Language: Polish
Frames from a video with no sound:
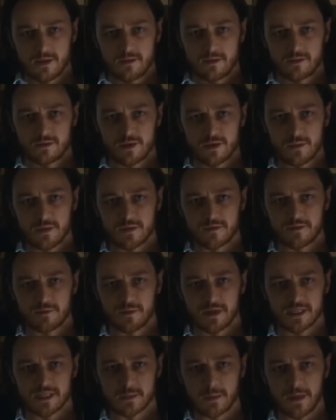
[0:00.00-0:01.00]
Myślisz, że
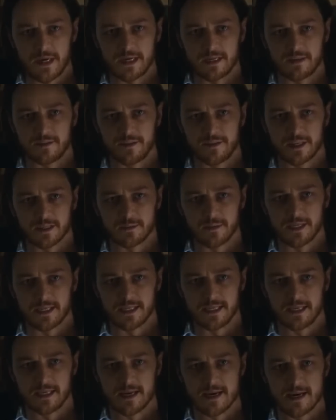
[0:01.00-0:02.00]
będziemy mieć jakieś problemy
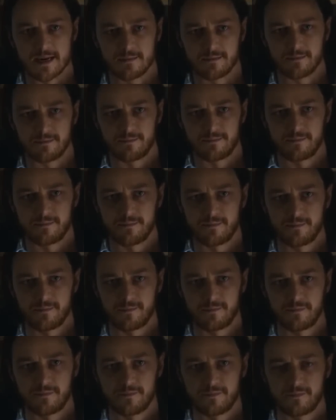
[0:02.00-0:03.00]
przez tę nową
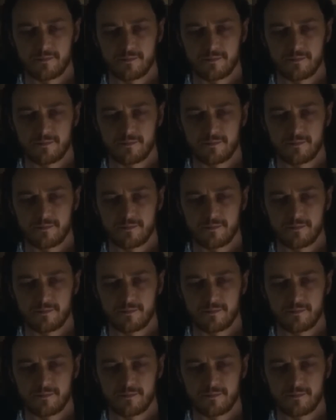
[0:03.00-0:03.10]
politykę?